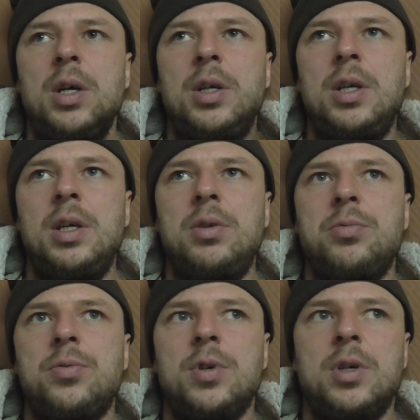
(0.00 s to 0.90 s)
И
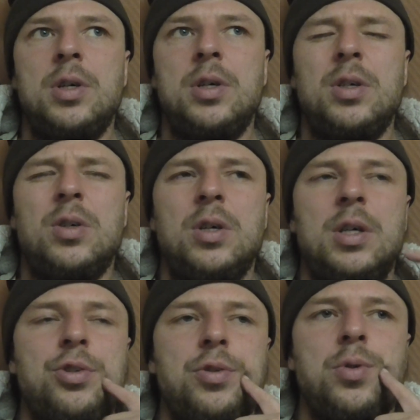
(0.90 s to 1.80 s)
в о,
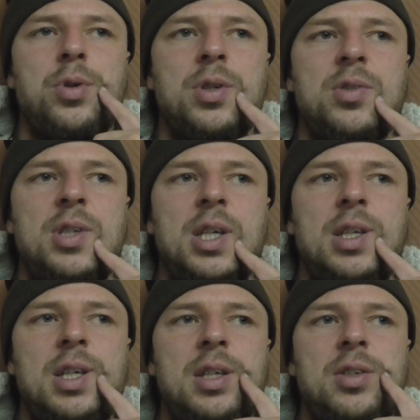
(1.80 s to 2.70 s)
еще в какой-то
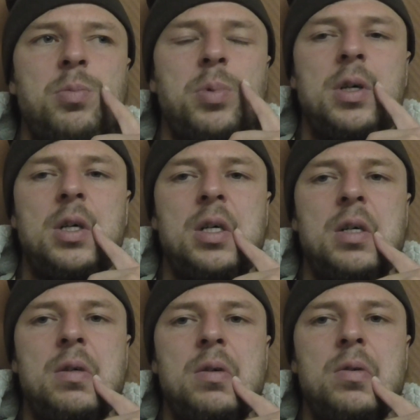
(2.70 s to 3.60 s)
стране,
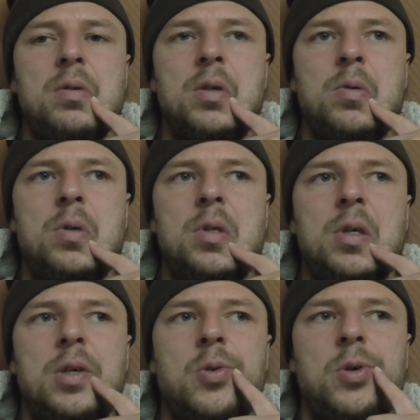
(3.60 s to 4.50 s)
типа какой-то
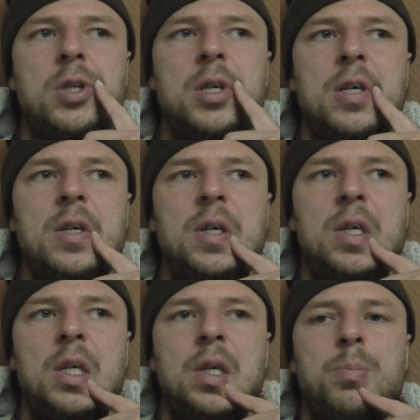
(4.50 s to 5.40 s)
какой-то
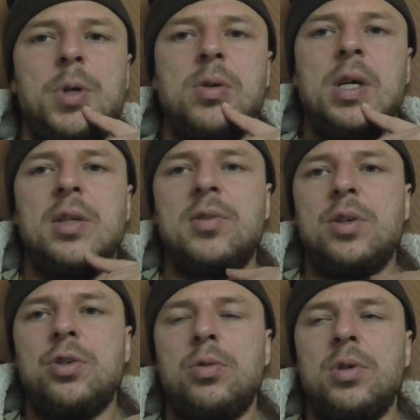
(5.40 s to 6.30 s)

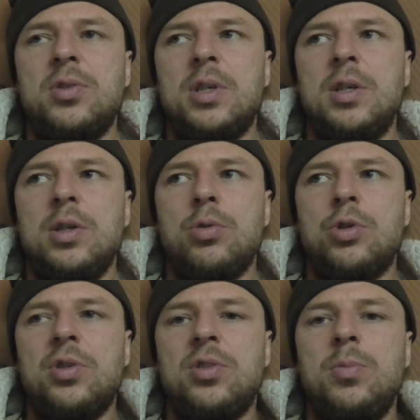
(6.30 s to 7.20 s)
балканской, что ли, стране,
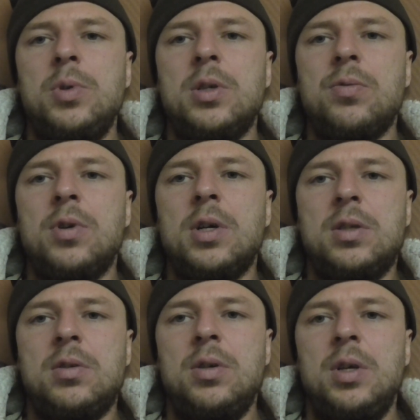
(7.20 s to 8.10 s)
тоже есть
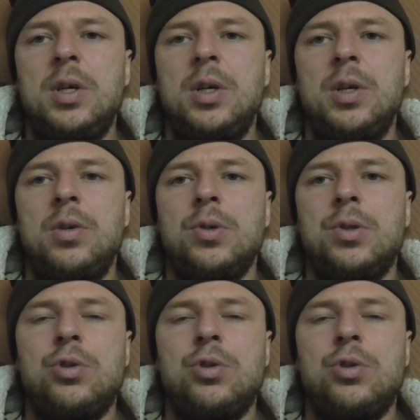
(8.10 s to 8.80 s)
Димитровград. Вот.